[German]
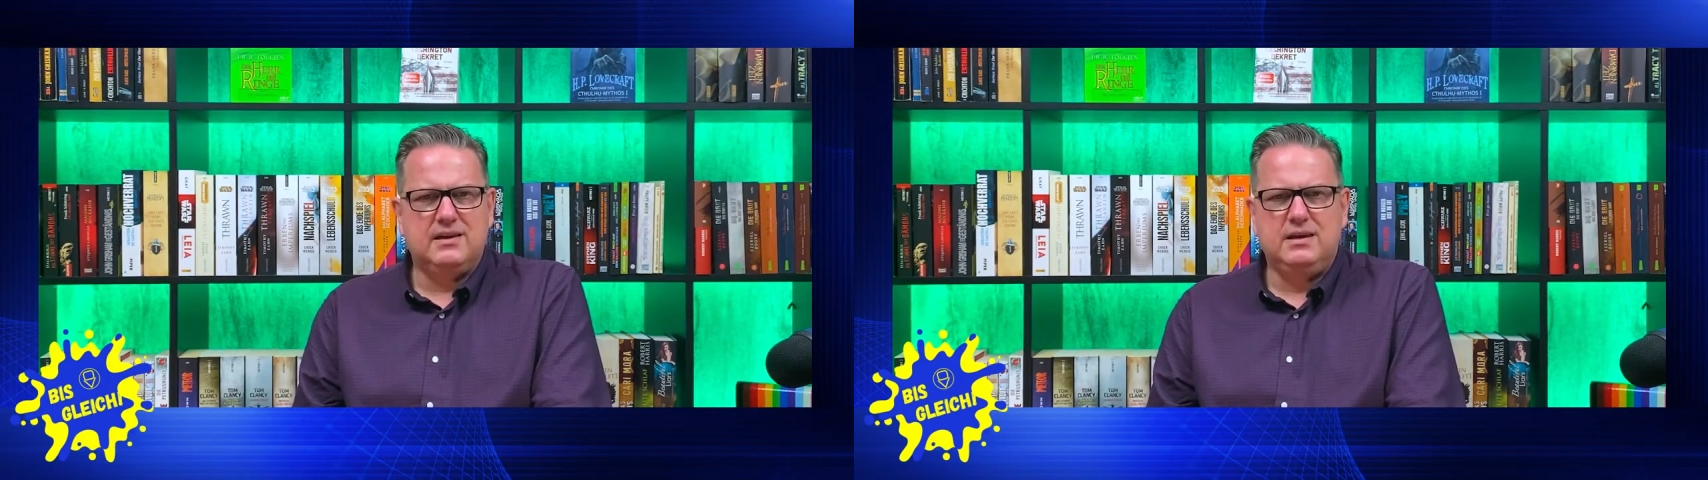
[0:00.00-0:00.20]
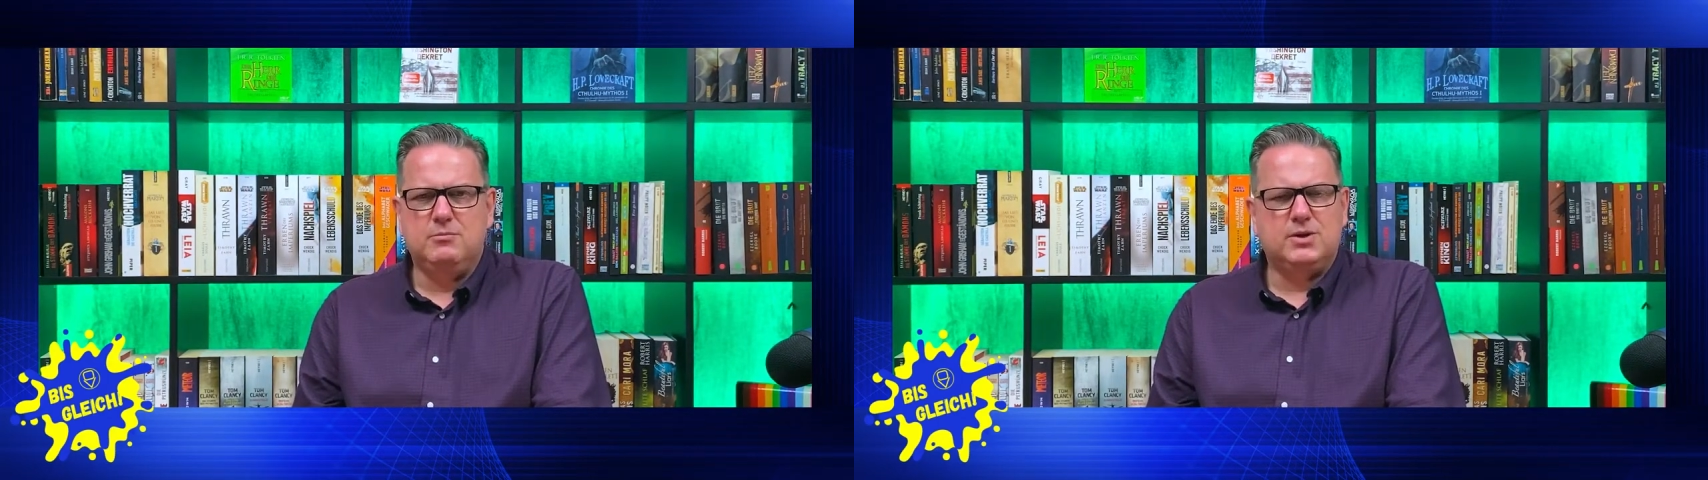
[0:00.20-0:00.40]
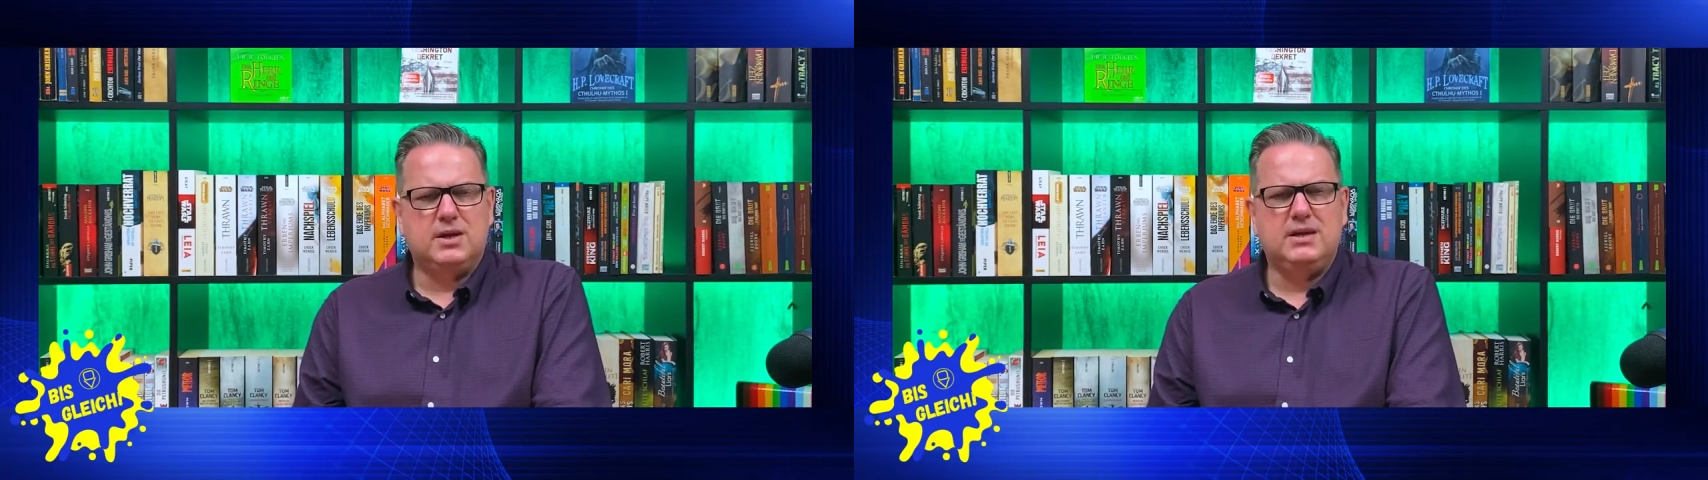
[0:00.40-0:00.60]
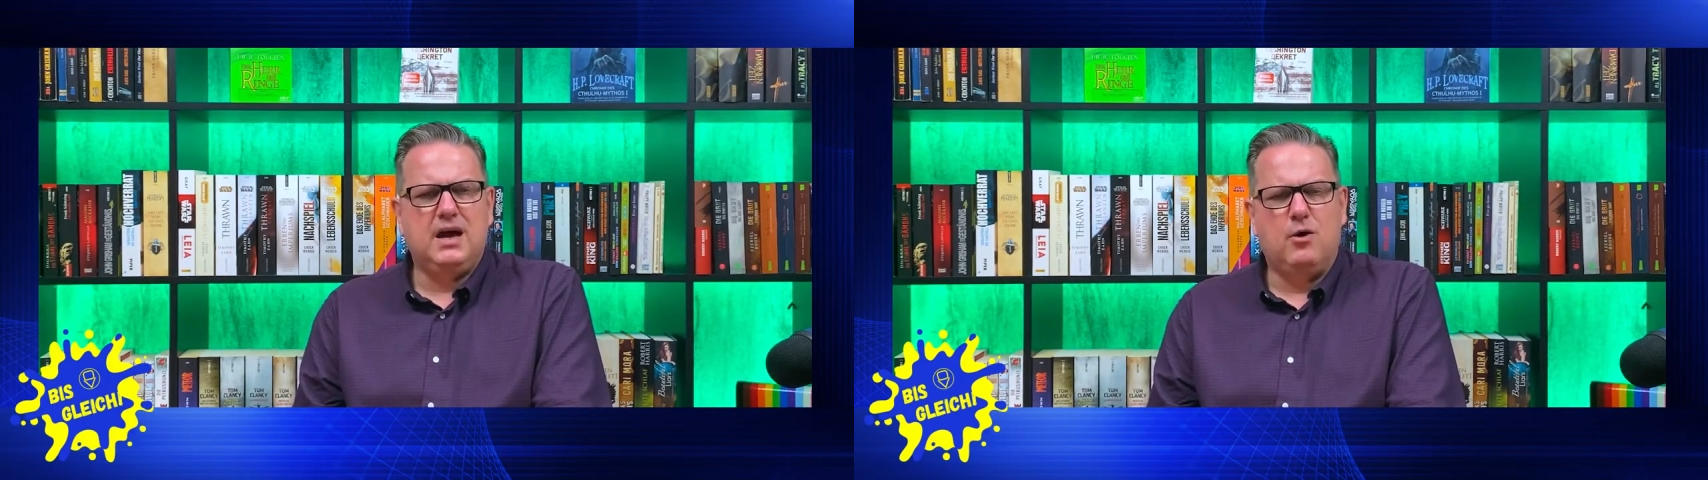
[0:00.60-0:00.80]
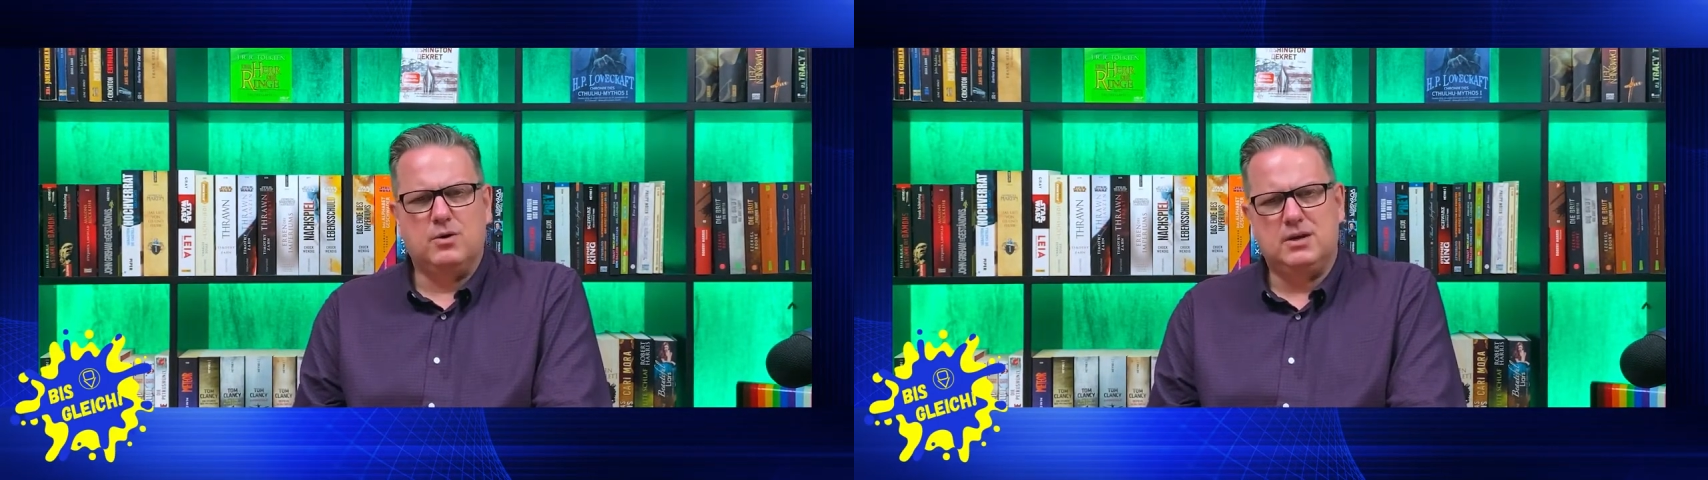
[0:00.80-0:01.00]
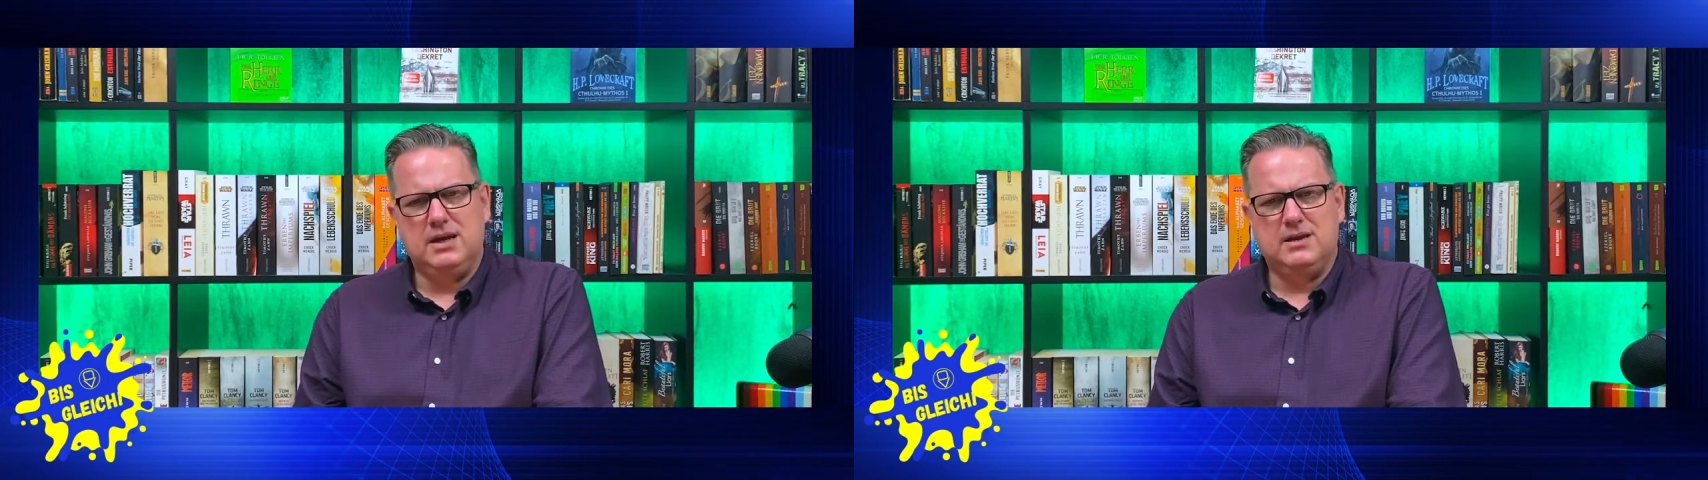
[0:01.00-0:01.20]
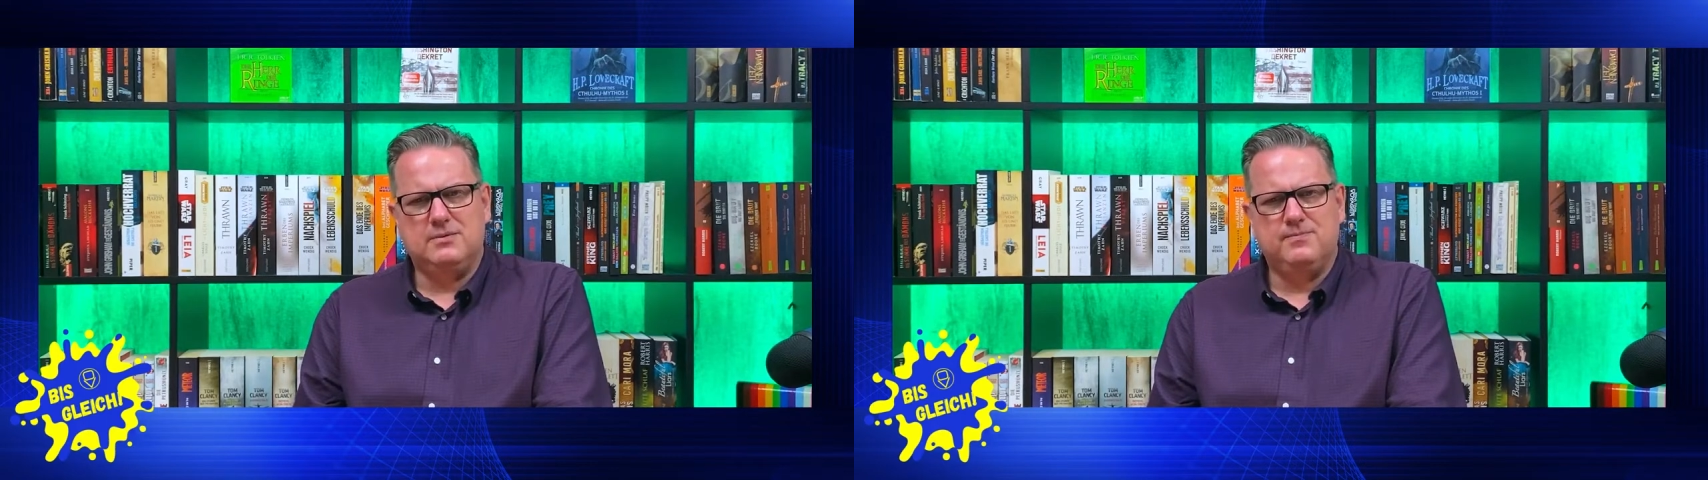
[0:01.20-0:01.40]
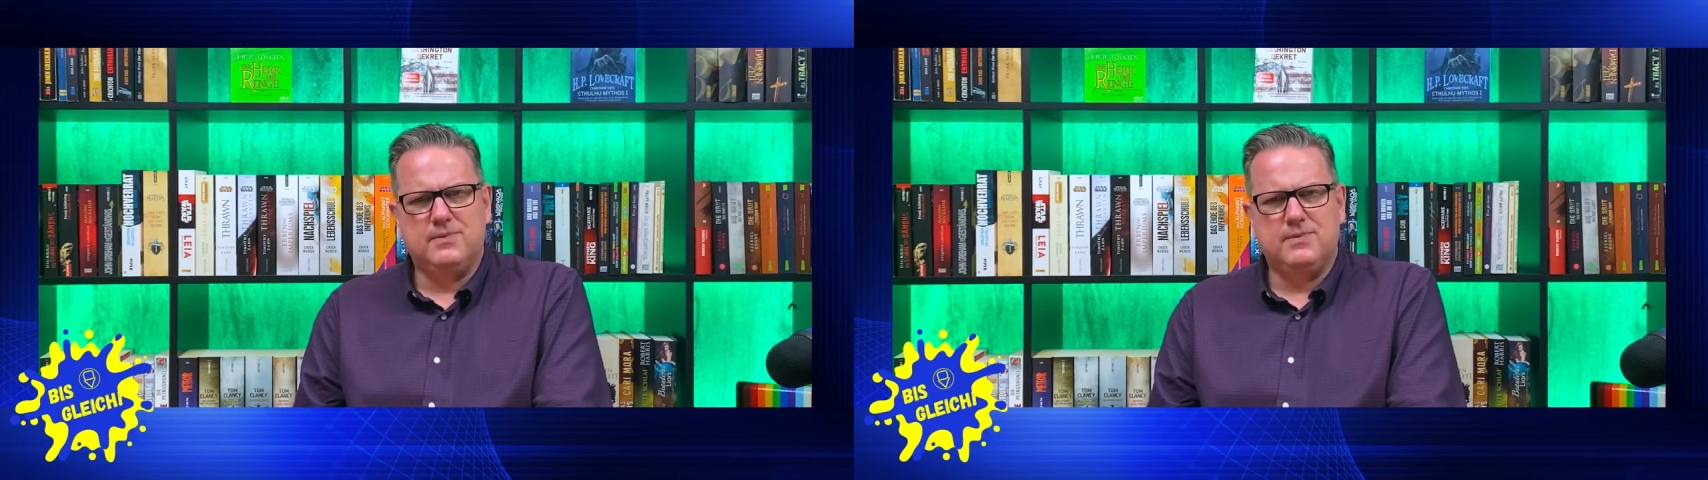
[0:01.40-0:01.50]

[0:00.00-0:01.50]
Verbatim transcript: ihm unter die Haut geht.